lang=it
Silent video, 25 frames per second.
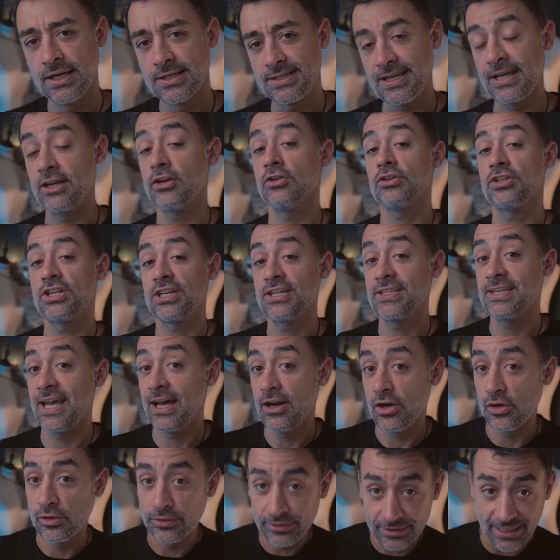Se non ci si
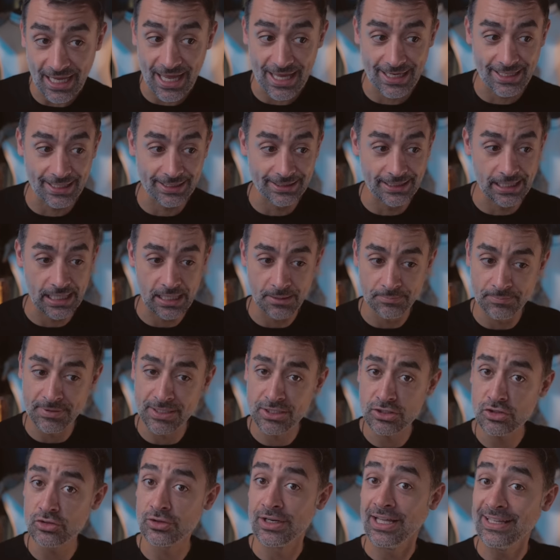allontana dalla
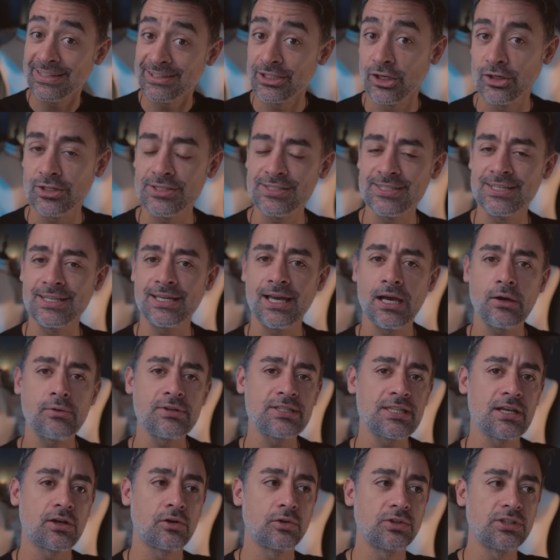persona tossica,
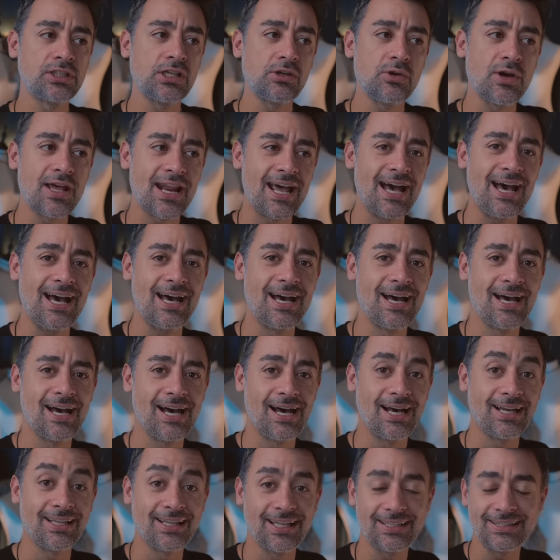questa continuerà
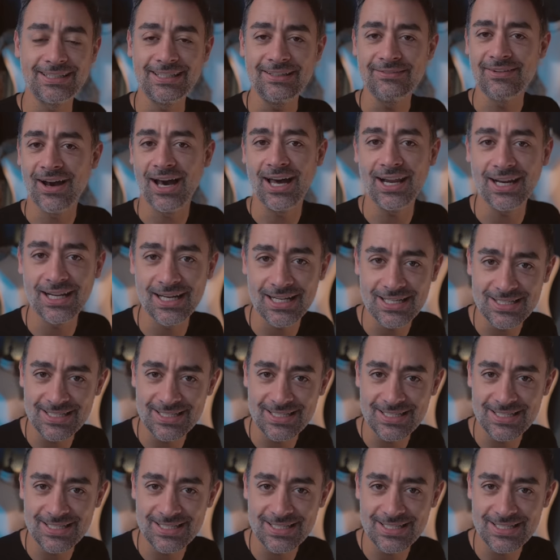ad attivare la